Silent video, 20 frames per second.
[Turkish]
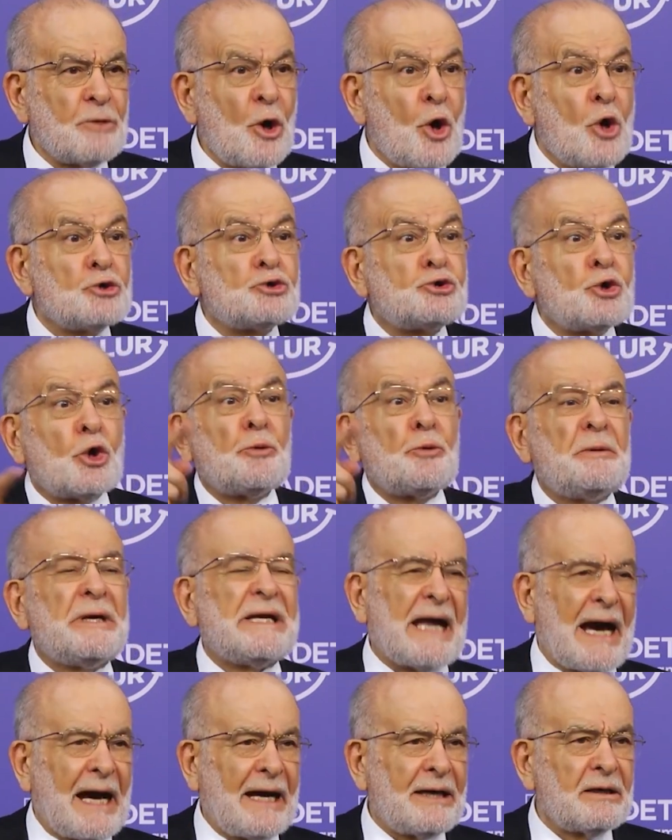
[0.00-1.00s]
Özür
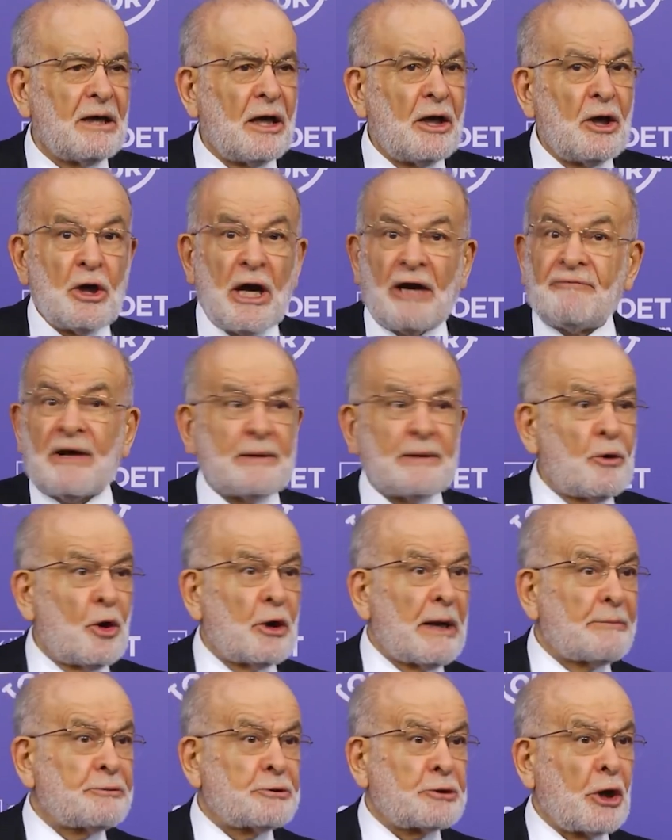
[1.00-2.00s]
bile. Efendim
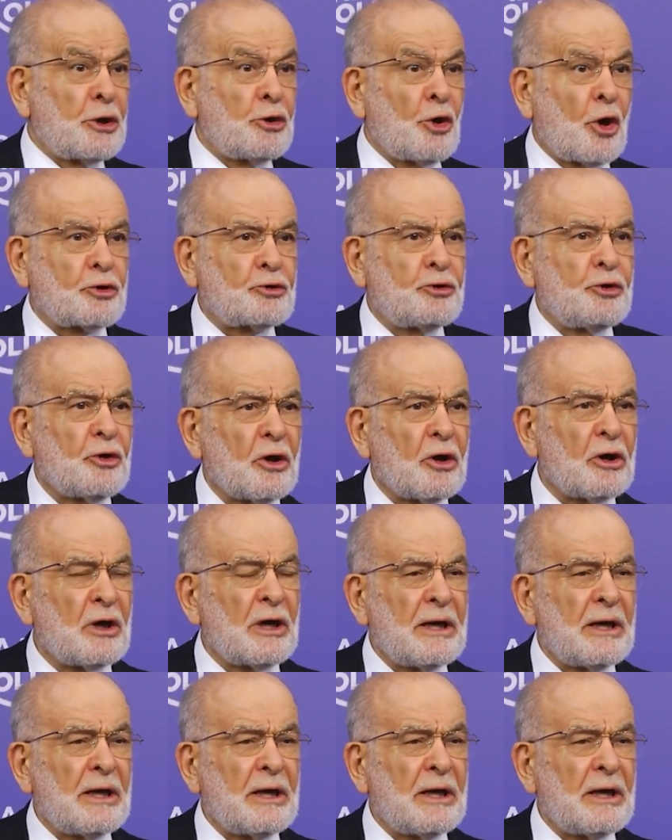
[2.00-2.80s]
öyle bir şey yok diyor.